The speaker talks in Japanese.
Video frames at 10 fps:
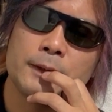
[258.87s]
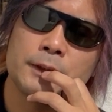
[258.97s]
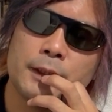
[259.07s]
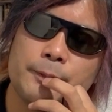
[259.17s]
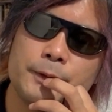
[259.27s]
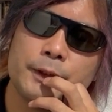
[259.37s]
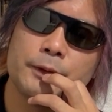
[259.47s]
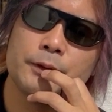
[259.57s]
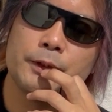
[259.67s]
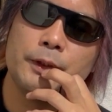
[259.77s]
シャム
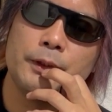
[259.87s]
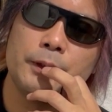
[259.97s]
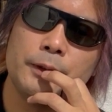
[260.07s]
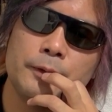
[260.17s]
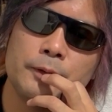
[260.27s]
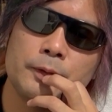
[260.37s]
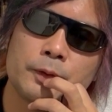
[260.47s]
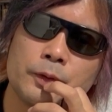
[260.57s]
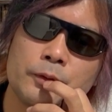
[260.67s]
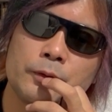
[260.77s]
69の
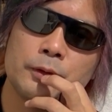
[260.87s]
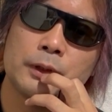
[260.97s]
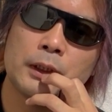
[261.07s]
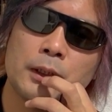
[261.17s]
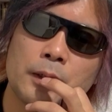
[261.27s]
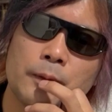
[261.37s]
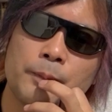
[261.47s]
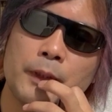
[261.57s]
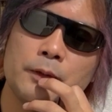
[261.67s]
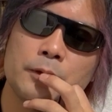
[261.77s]
曲は
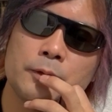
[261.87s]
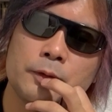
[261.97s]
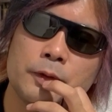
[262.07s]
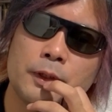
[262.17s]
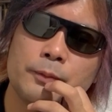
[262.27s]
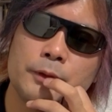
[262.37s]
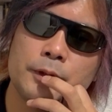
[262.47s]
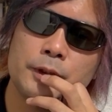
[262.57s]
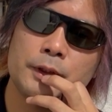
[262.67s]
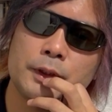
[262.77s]
パンクをグラム
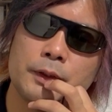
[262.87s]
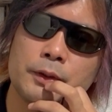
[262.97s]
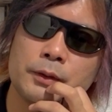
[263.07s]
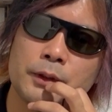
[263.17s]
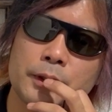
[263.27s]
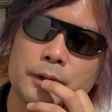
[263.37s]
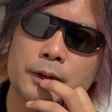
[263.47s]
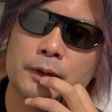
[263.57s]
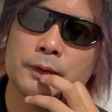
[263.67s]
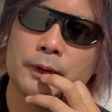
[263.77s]
にしたっていうだけじゃ
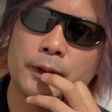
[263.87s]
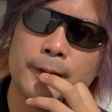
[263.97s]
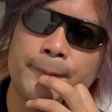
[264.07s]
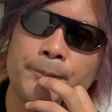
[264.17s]
なくて、